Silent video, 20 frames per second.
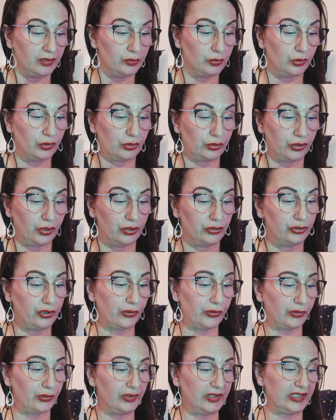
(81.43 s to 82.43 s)
Donc,
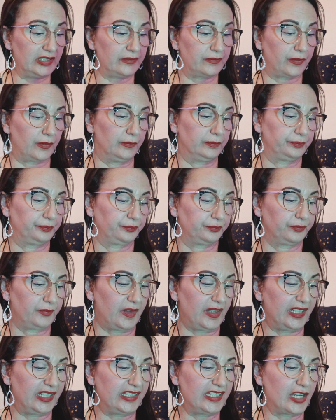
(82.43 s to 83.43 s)
dans ce livre,
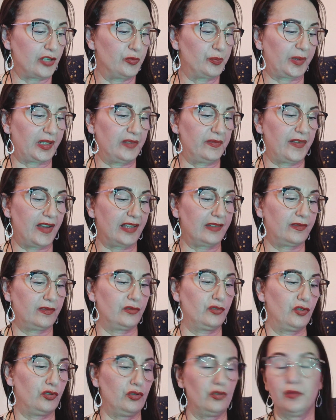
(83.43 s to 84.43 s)
et il y a une
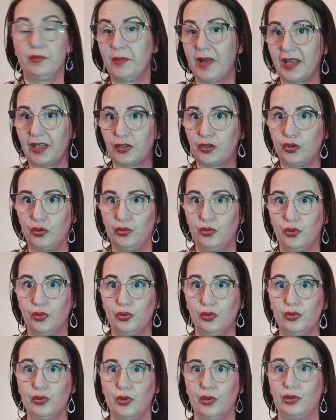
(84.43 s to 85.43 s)
préface de
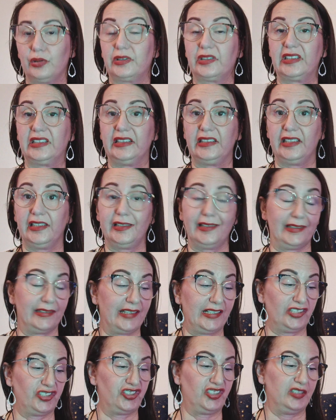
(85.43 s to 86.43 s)
Marqueneux, euh, qui est
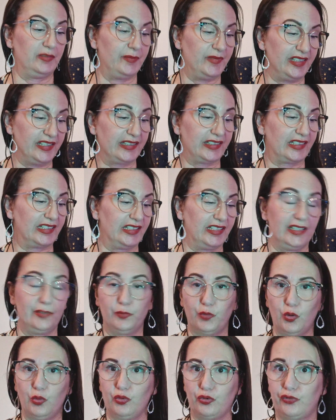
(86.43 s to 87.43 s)
un alchimiste, qui est...
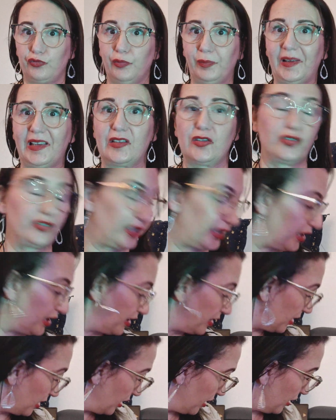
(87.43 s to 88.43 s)
Bon, je vous
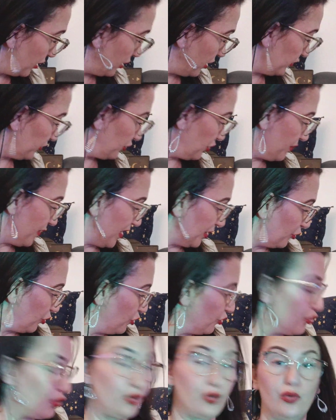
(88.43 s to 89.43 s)
présenterai de
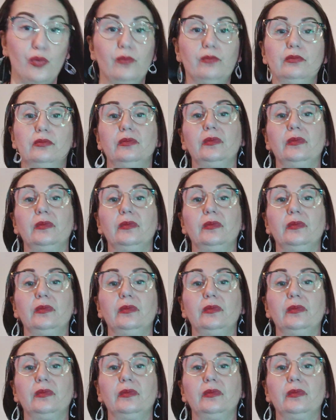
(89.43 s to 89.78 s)
Marqueneux